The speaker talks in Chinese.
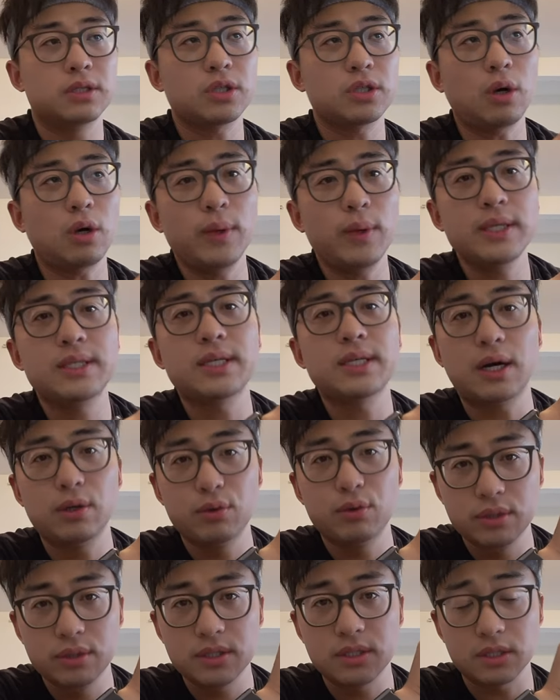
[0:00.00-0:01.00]
稍微
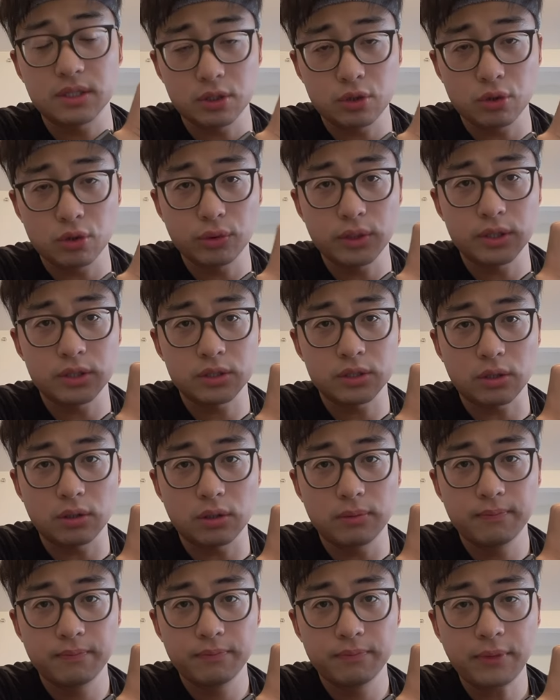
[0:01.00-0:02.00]
强于自己的球队的时
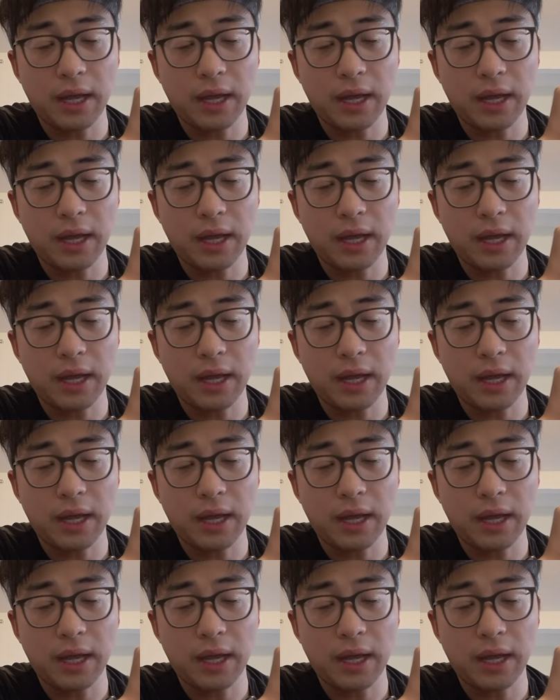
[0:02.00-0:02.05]
候，